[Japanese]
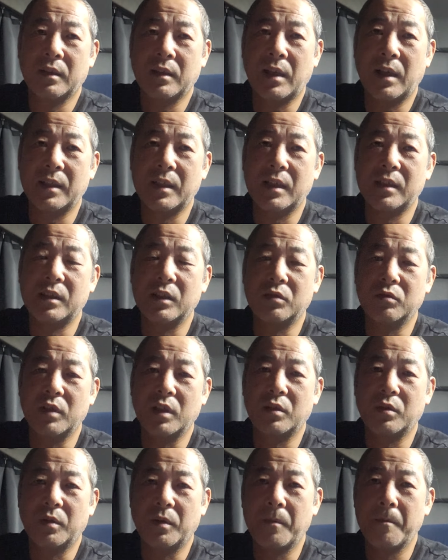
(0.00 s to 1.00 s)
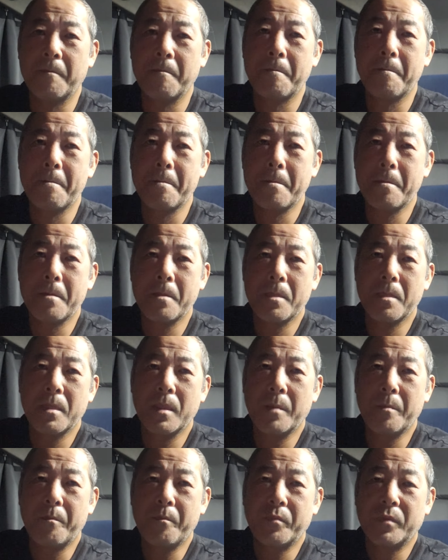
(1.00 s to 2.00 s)
たたしてくれと。
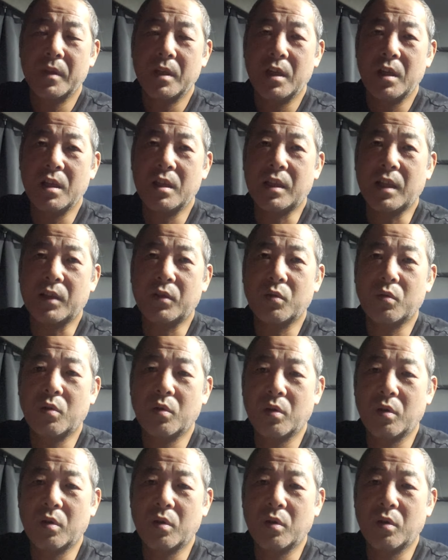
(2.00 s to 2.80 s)
言ったとこ